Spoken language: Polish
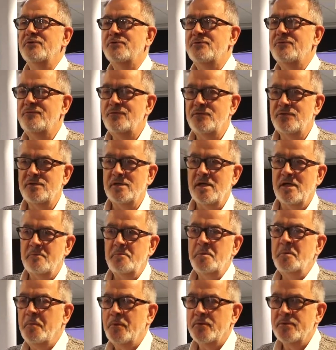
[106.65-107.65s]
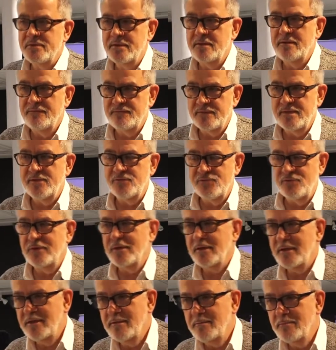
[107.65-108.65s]
oczywiście armii polskiej w sensie
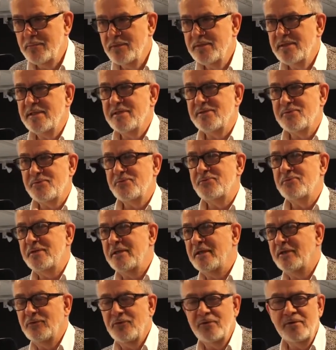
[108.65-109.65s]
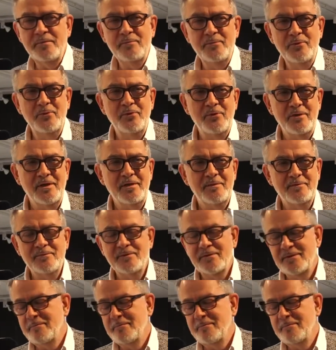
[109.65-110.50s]
takim sensu stricto nie było, ona